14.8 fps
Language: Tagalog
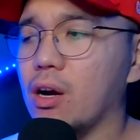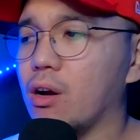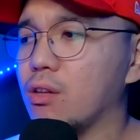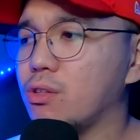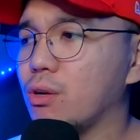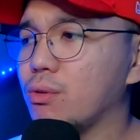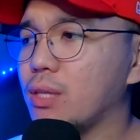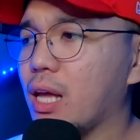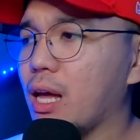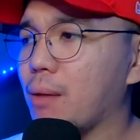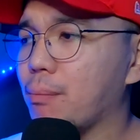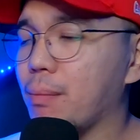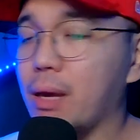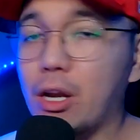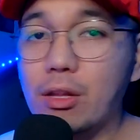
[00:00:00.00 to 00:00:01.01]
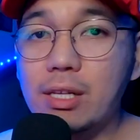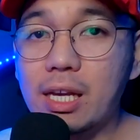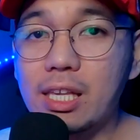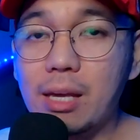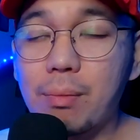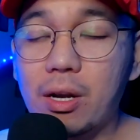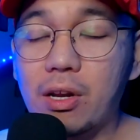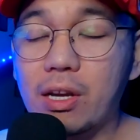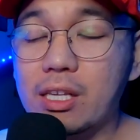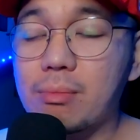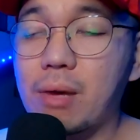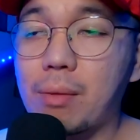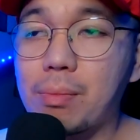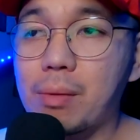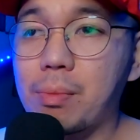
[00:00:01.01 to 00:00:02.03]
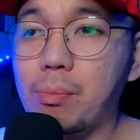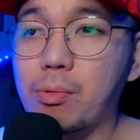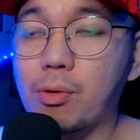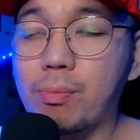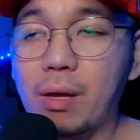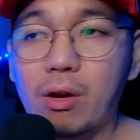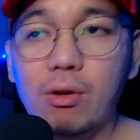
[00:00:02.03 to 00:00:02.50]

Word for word: Although na meron ganyan, meron ganyan mga PPAP group.